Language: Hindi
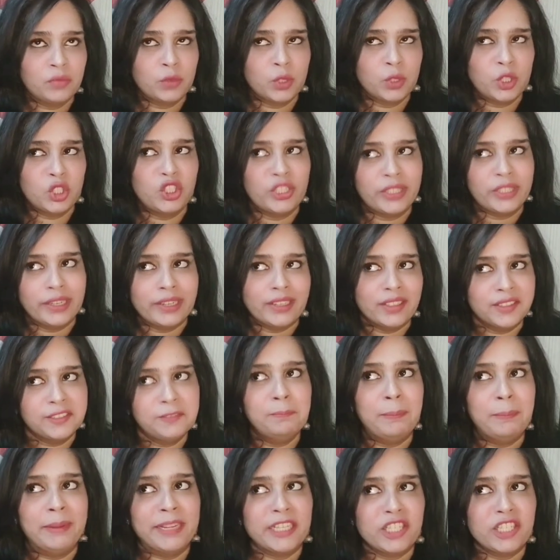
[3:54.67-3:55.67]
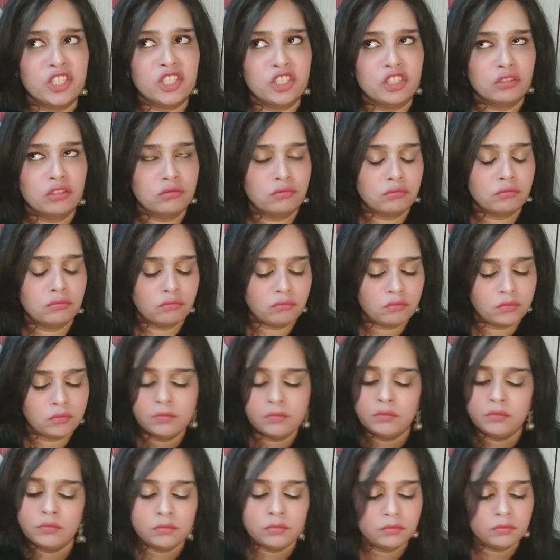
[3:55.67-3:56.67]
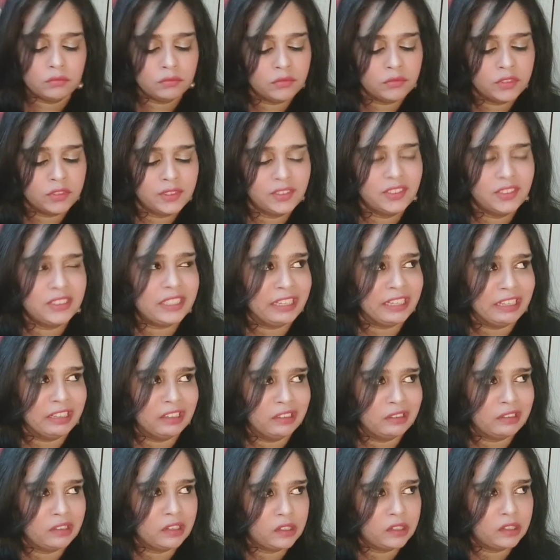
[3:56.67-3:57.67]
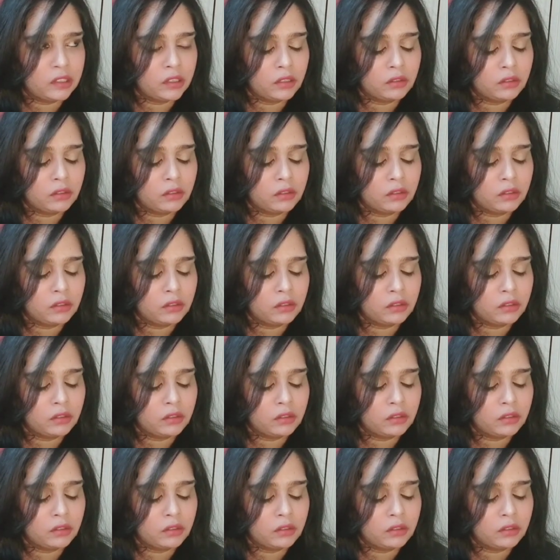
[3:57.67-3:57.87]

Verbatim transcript: जेलस बिच सिंगल रहेंगी